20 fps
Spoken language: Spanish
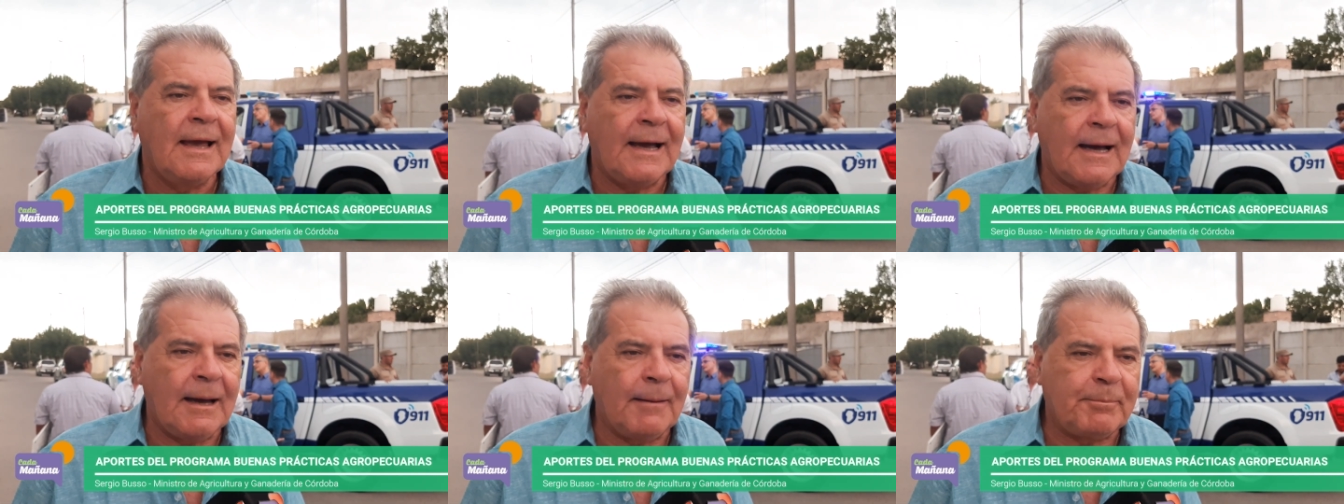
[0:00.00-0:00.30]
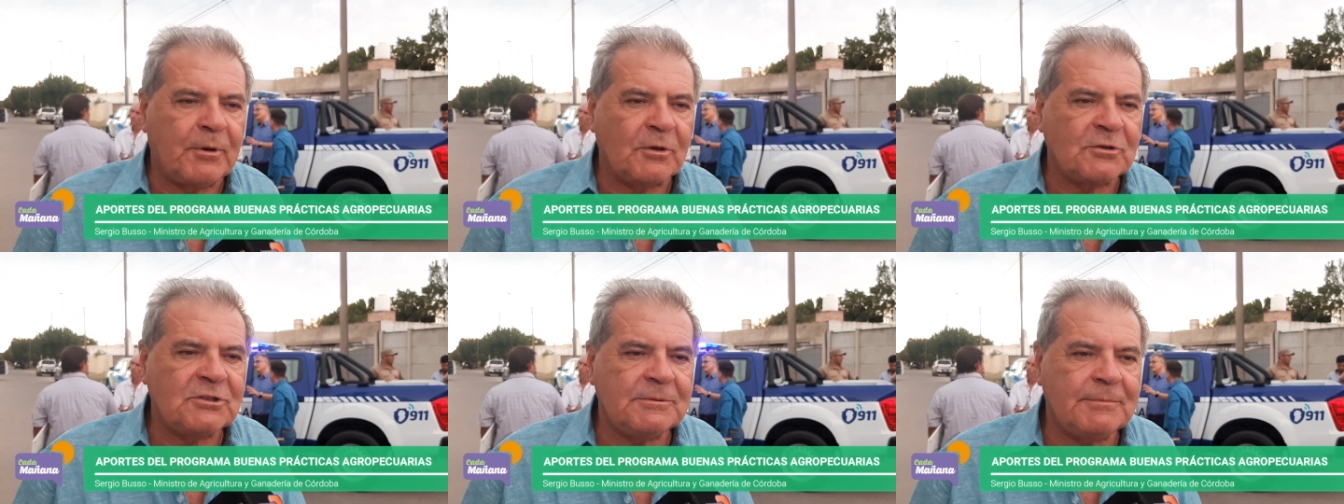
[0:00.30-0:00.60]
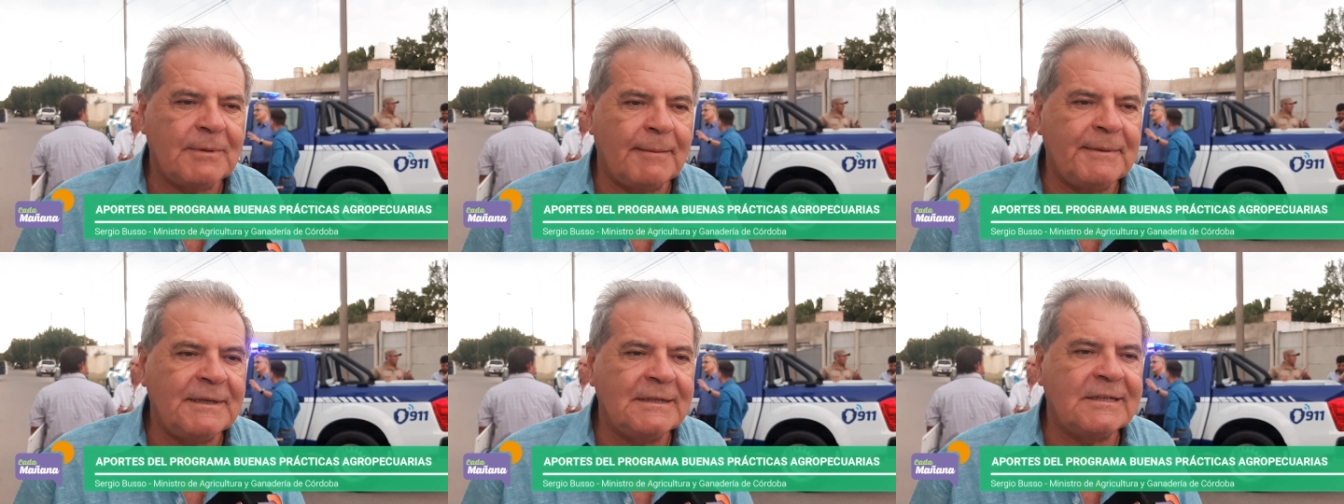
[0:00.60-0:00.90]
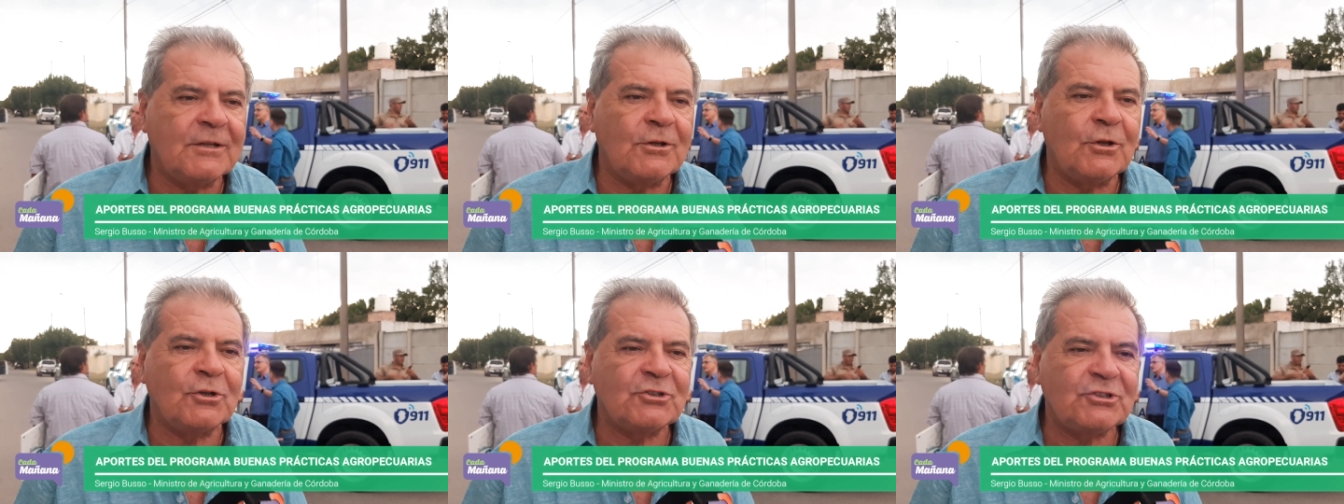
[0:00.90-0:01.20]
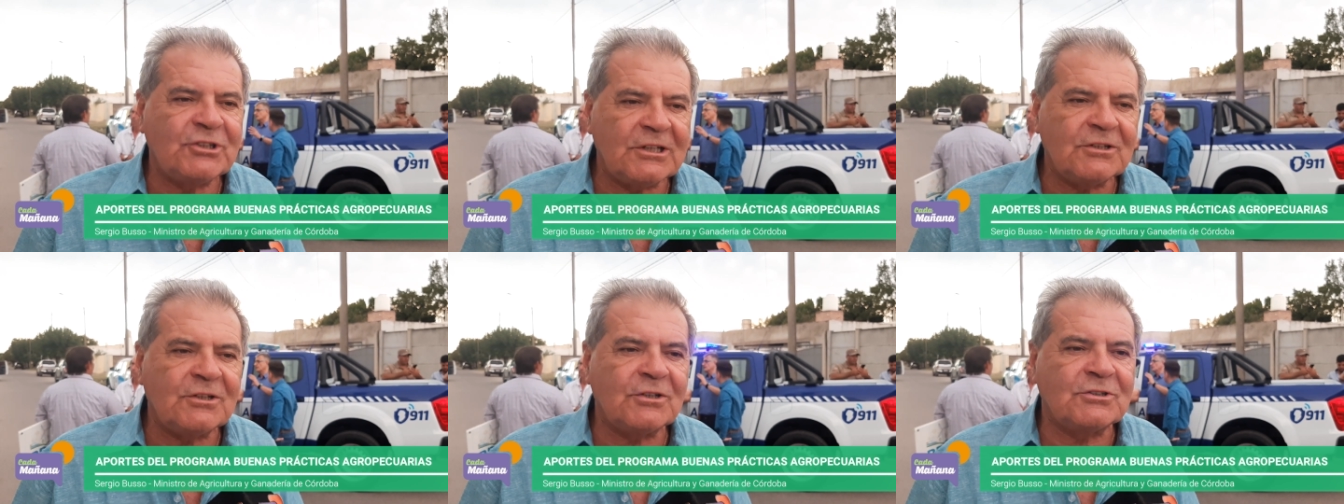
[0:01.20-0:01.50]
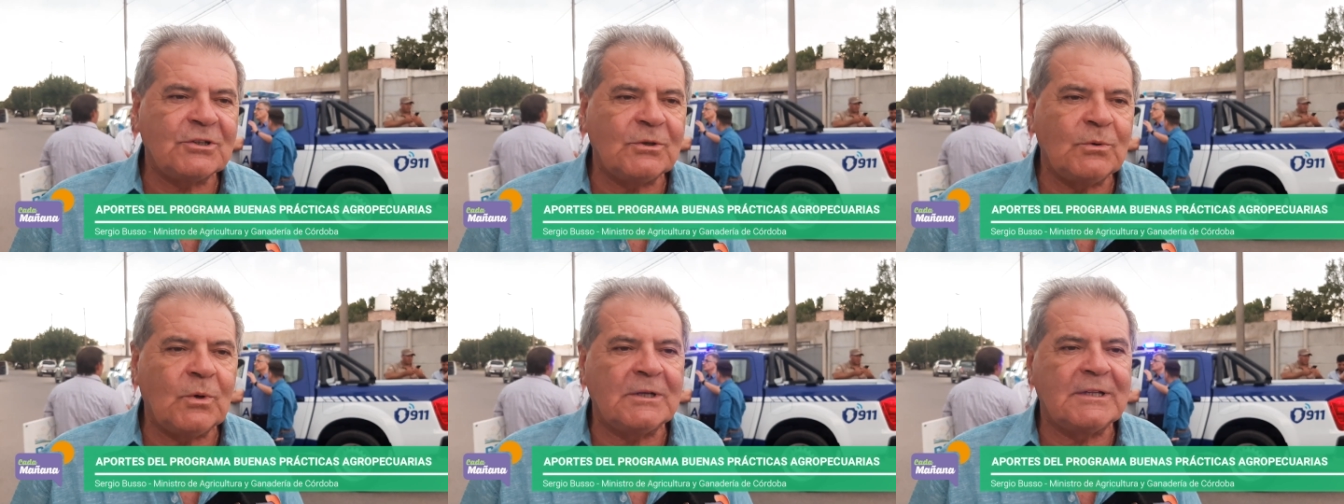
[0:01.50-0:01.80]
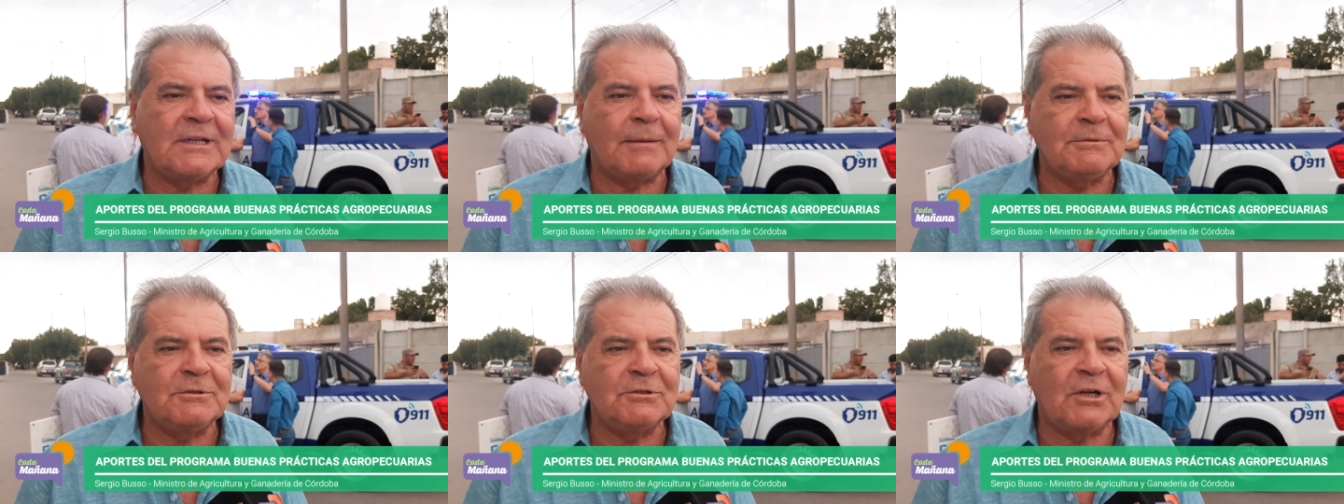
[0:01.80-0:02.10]
aproximadamente
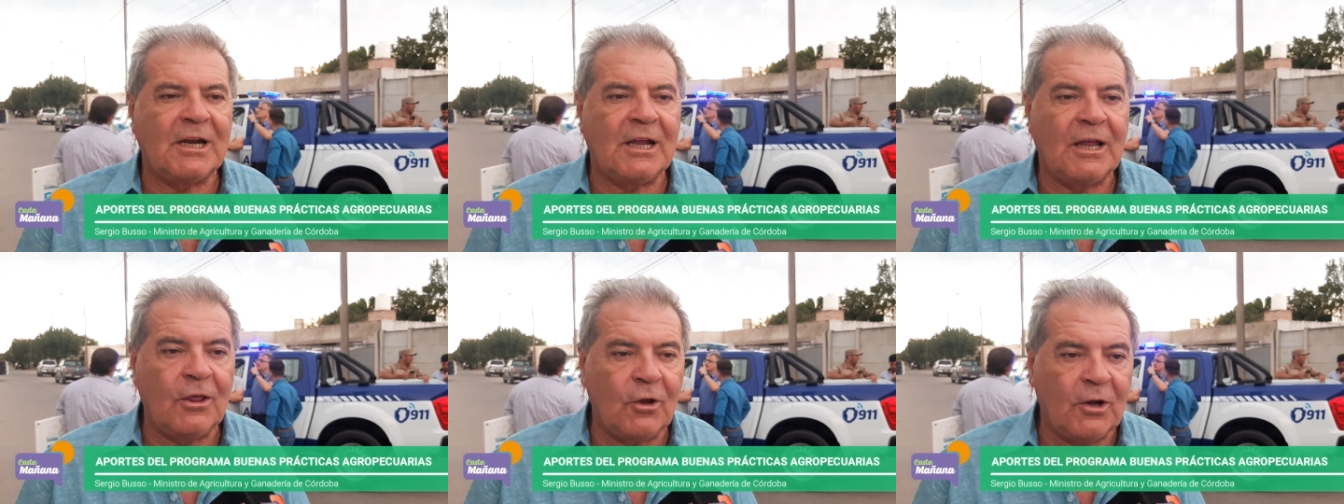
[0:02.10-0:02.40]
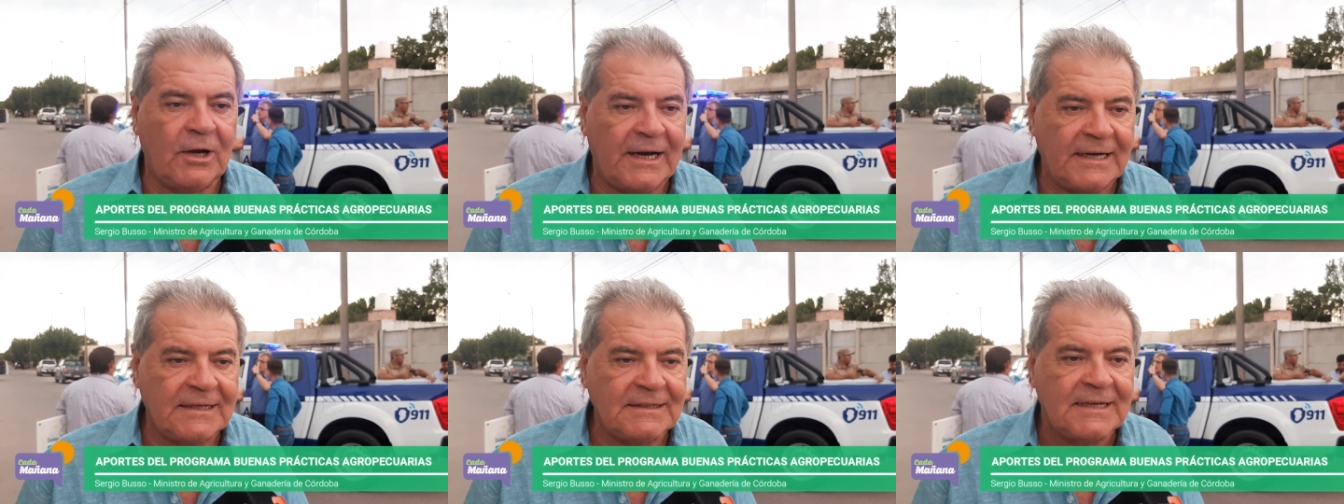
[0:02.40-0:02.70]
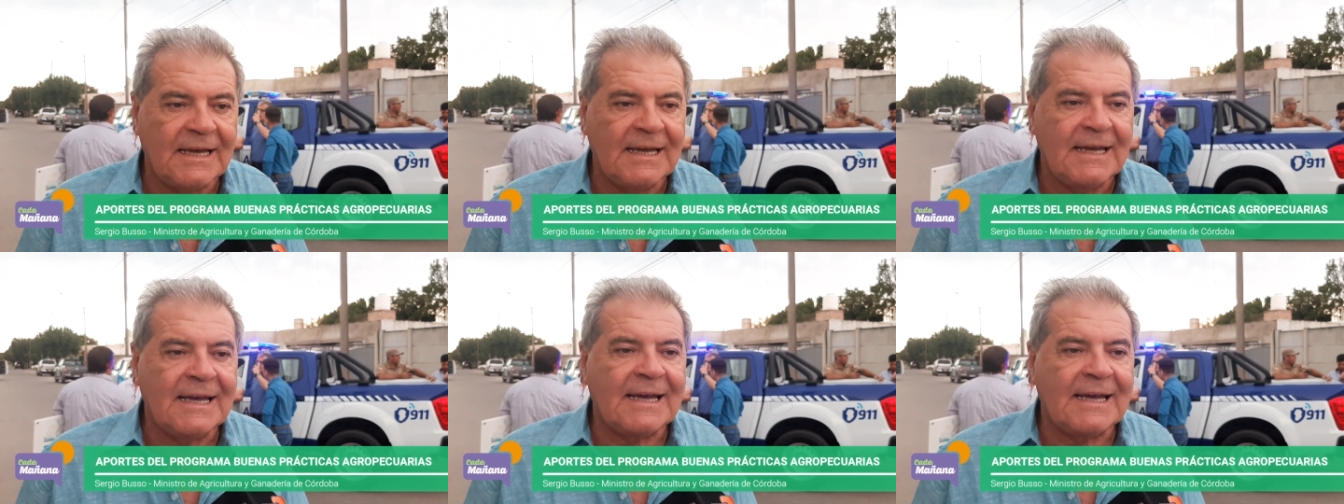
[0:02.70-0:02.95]
250 millones de dólares